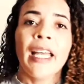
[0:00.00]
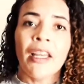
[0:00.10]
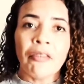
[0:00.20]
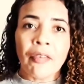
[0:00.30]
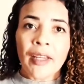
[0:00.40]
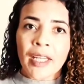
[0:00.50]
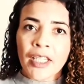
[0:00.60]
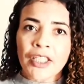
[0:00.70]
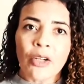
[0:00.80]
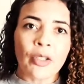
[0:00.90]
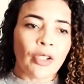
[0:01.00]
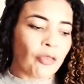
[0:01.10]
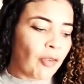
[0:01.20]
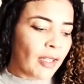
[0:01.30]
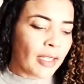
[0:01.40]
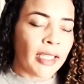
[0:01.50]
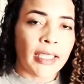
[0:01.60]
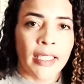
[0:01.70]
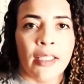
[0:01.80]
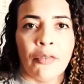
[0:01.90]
Referente ao que eu falei aqui,